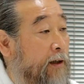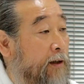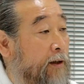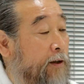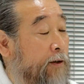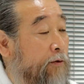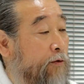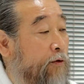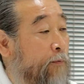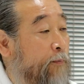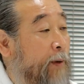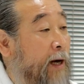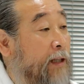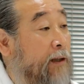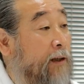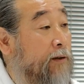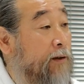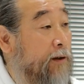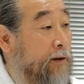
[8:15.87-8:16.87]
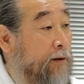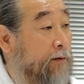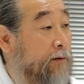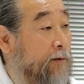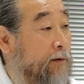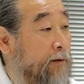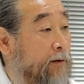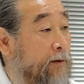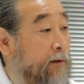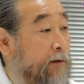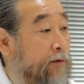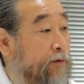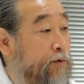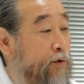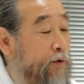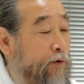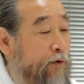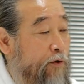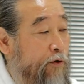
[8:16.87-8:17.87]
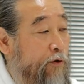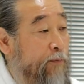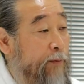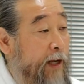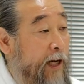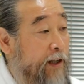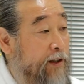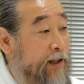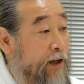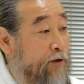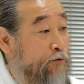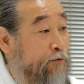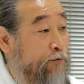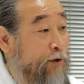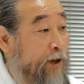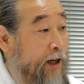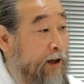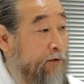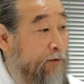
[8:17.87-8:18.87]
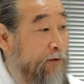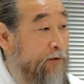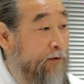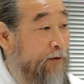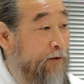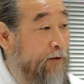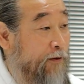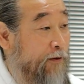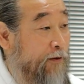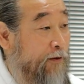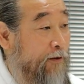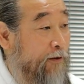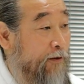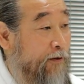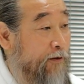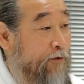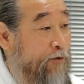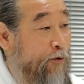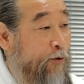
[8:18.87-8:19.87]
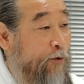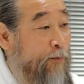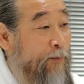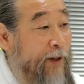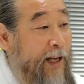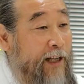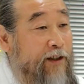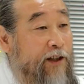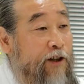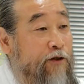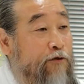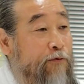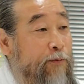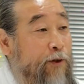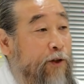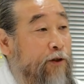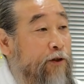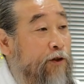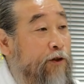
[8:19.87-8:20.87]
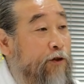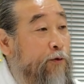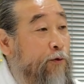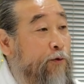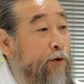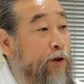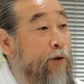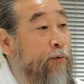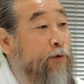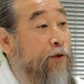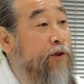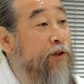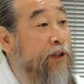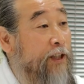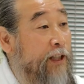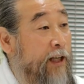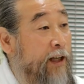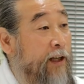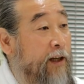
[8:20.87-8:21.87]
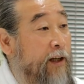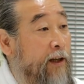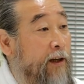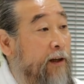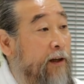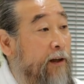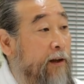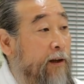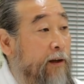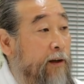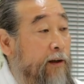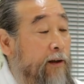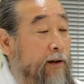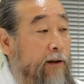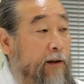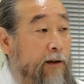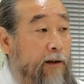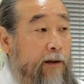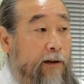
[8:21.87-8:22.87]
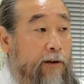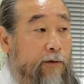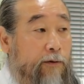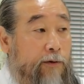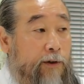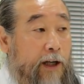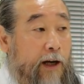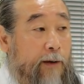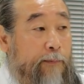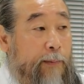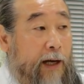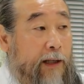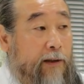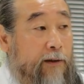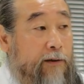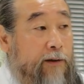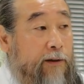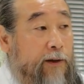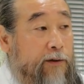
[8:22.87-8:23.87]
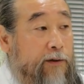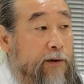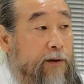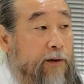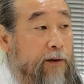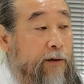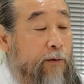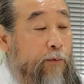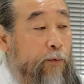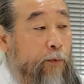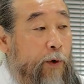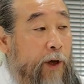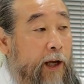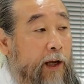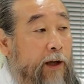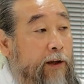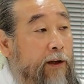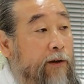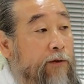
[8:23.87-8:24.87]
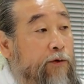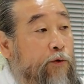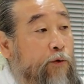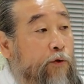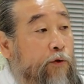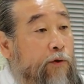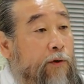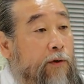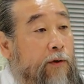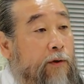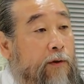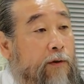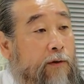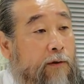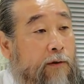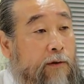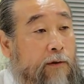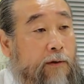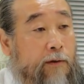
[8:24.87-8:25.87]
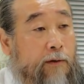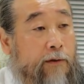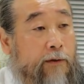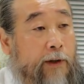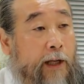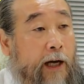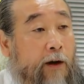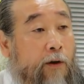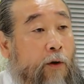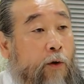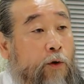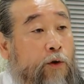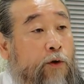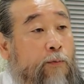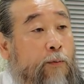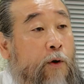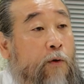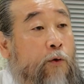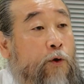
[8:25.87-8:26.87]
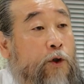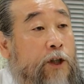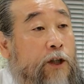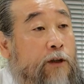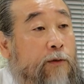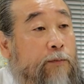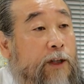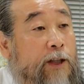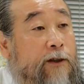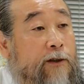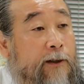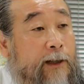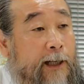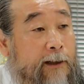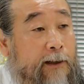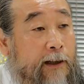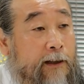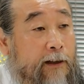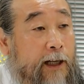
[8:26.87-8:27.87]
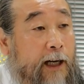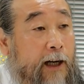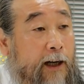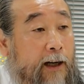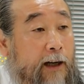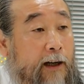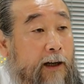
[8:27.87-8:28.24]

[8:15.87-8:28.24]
그러고 받아들이고 조금 내가 자성을 하고 조금 낮춰주면 그 욕은 없어지대. 이 욕은 내가 받아들여서 왜 이런 욕을 내가 얻어먹고 지금 있어야 되는가?